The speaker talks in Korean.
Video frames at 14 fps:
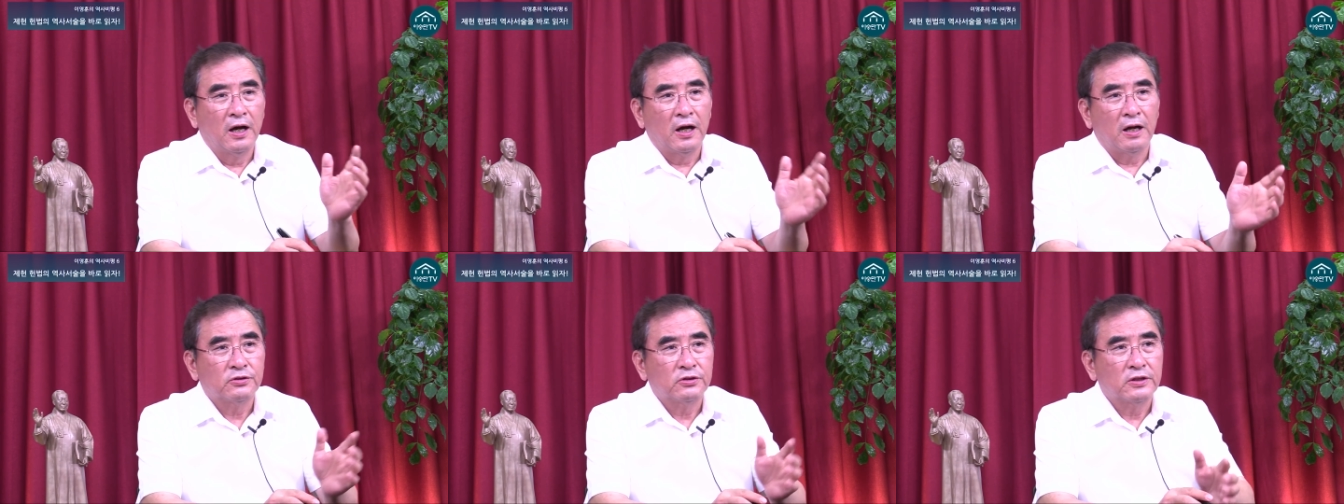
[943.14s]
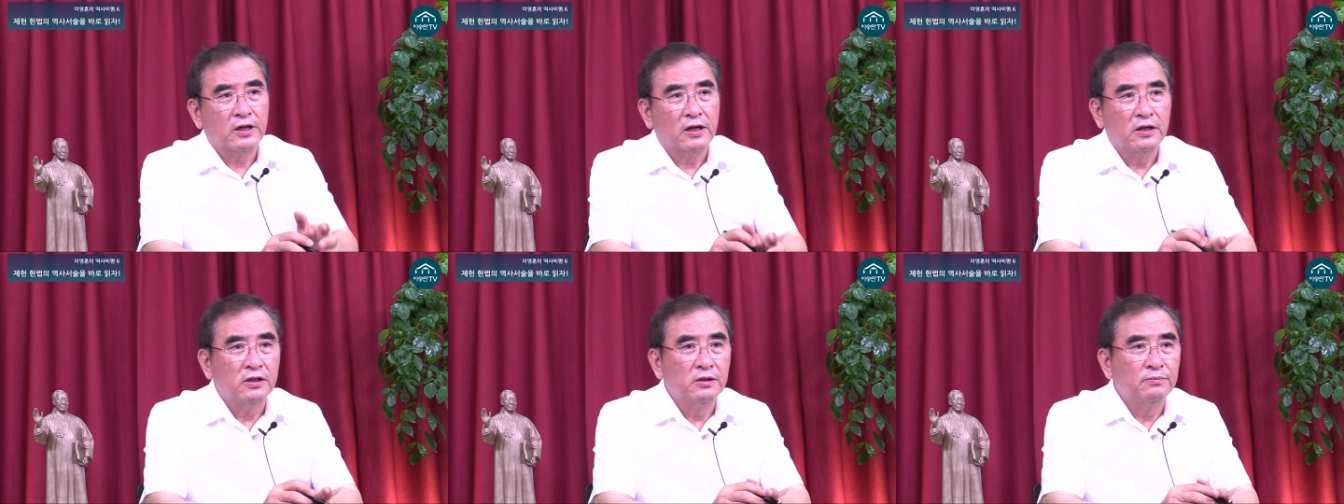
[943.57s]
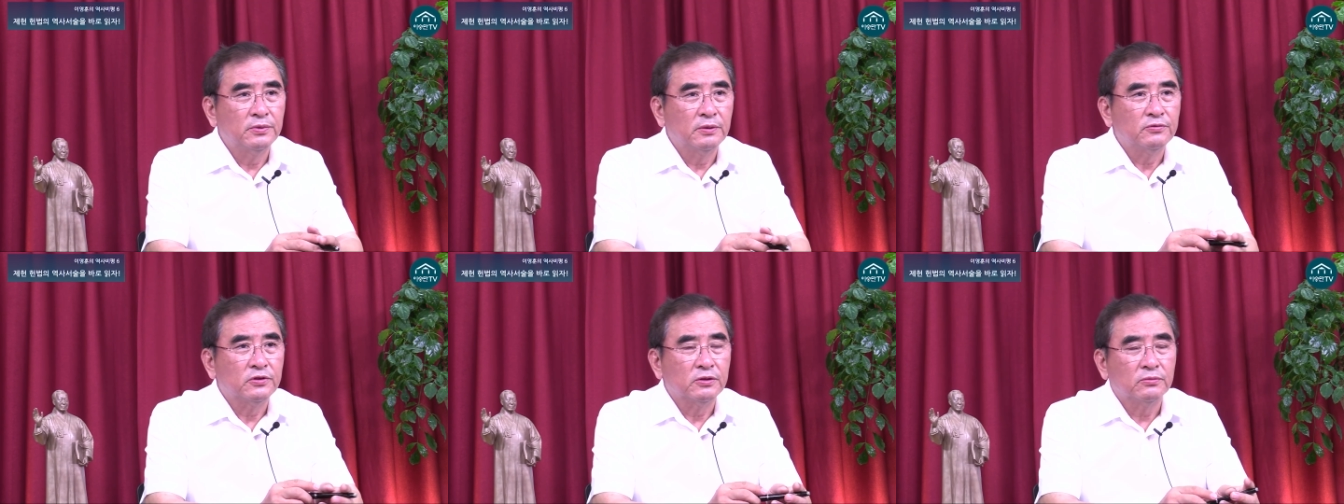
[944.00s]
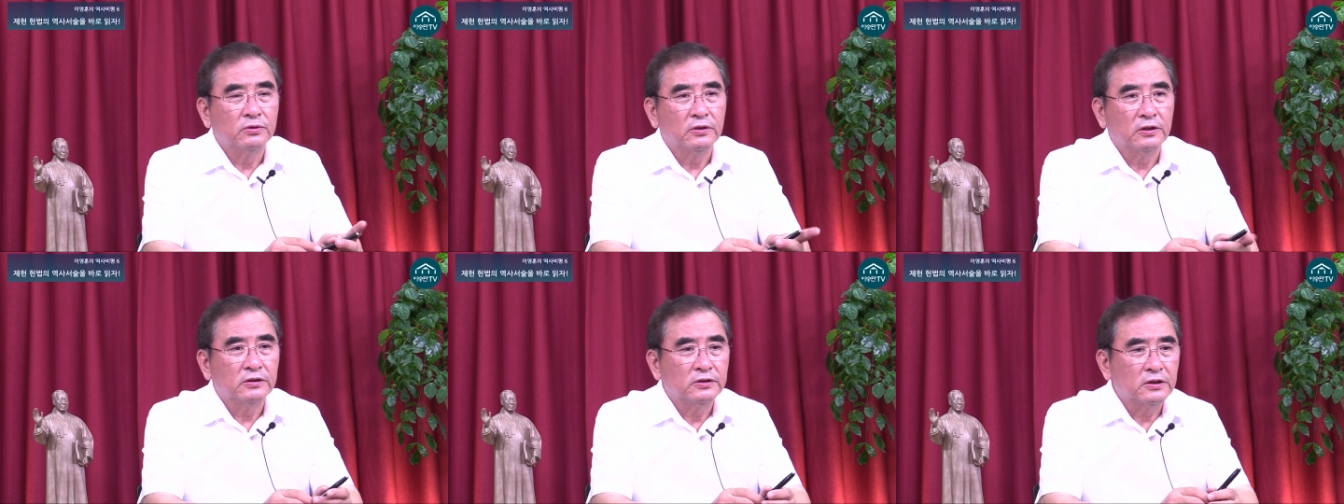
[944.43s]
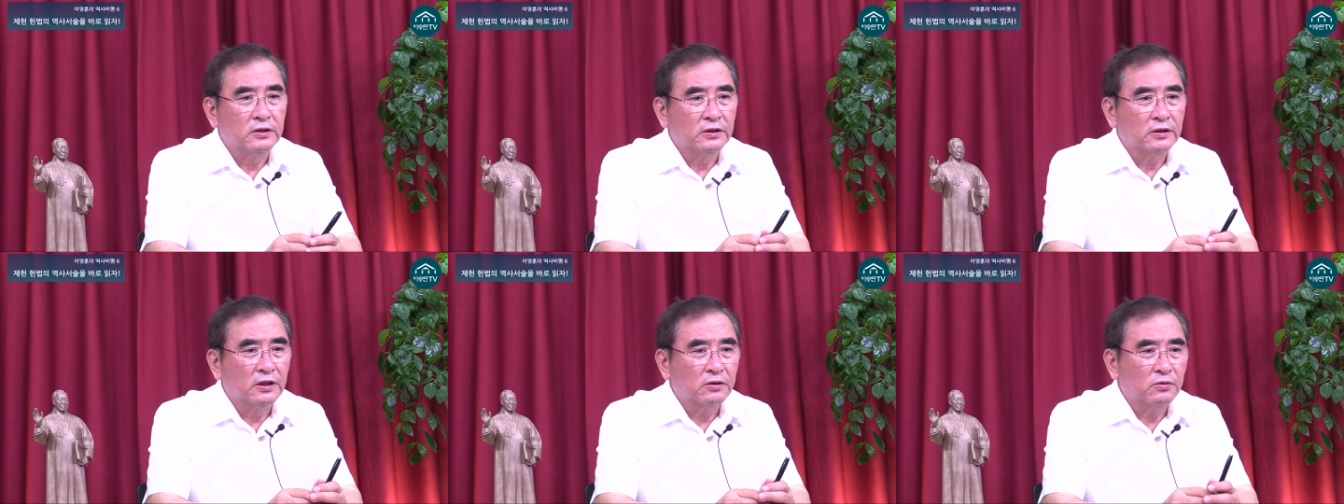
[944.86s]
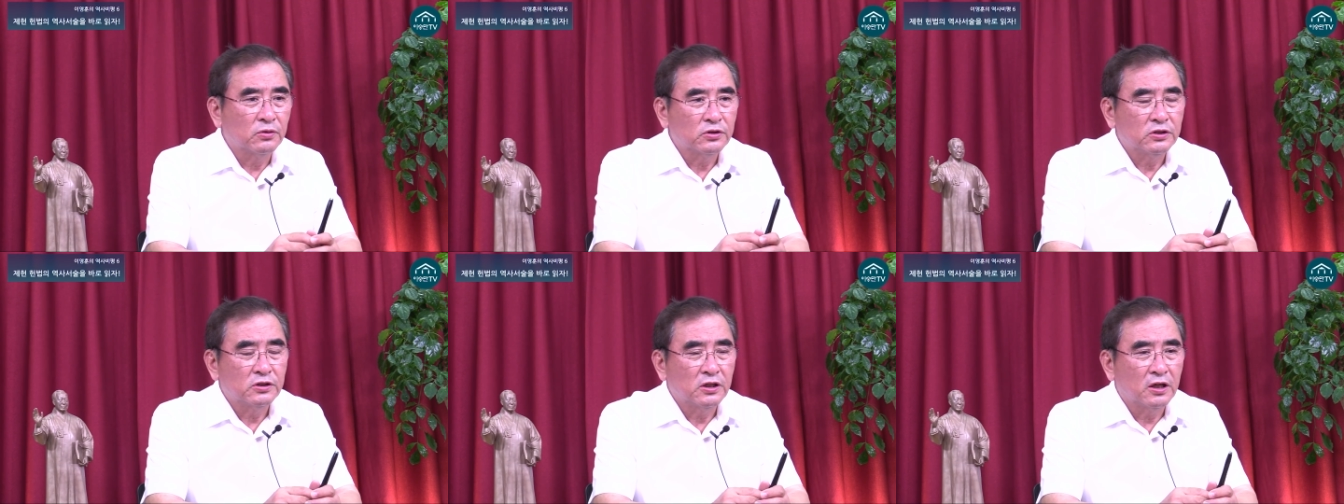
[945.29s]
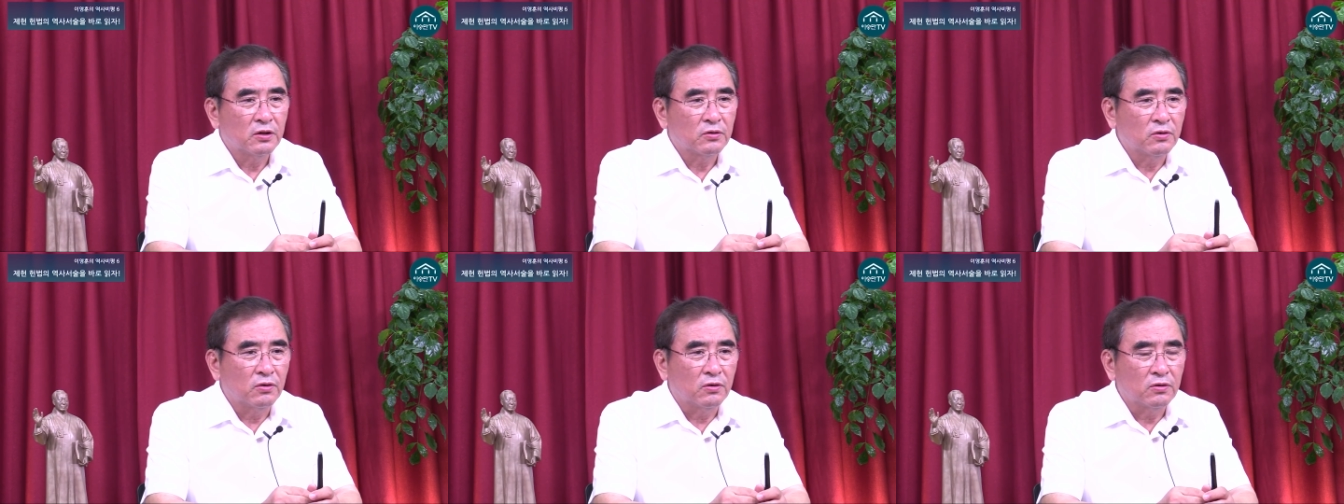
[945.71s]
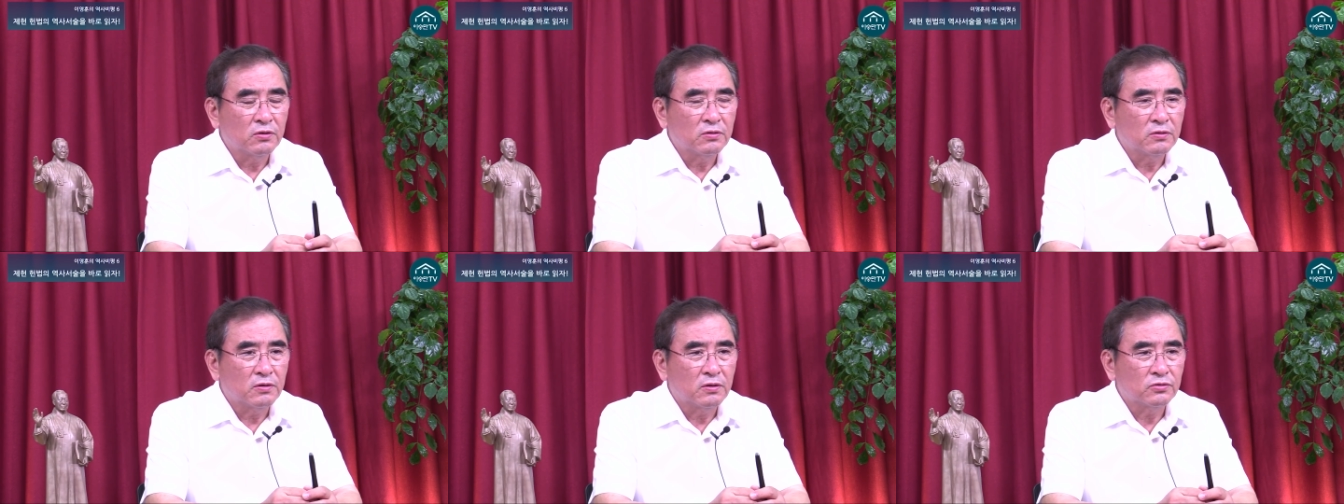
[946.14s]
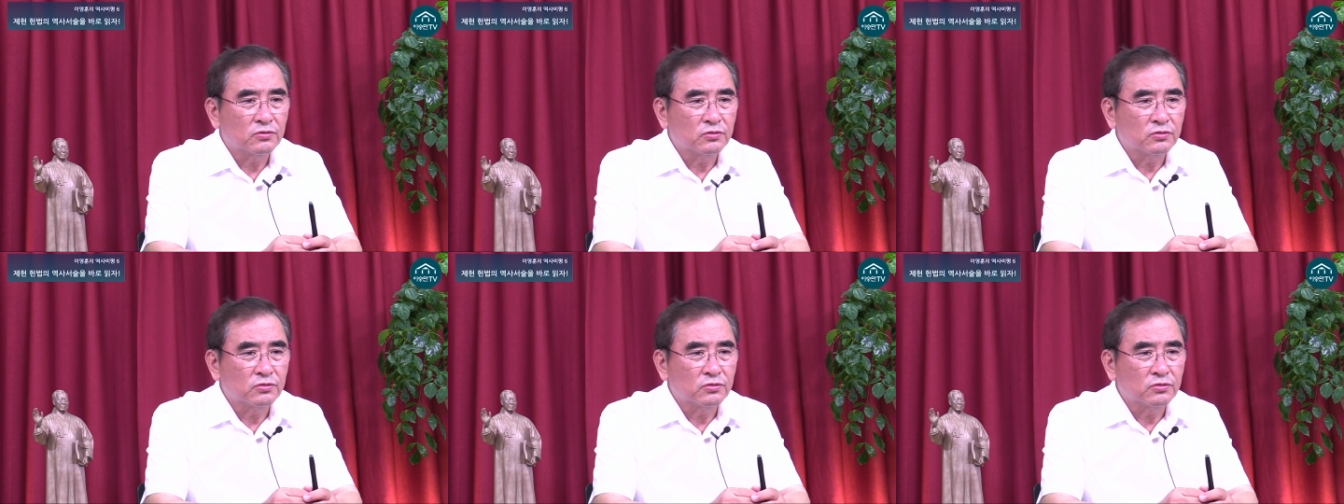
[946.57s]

앞서 제가 헌법 전문을 그렇게 고치자고 어,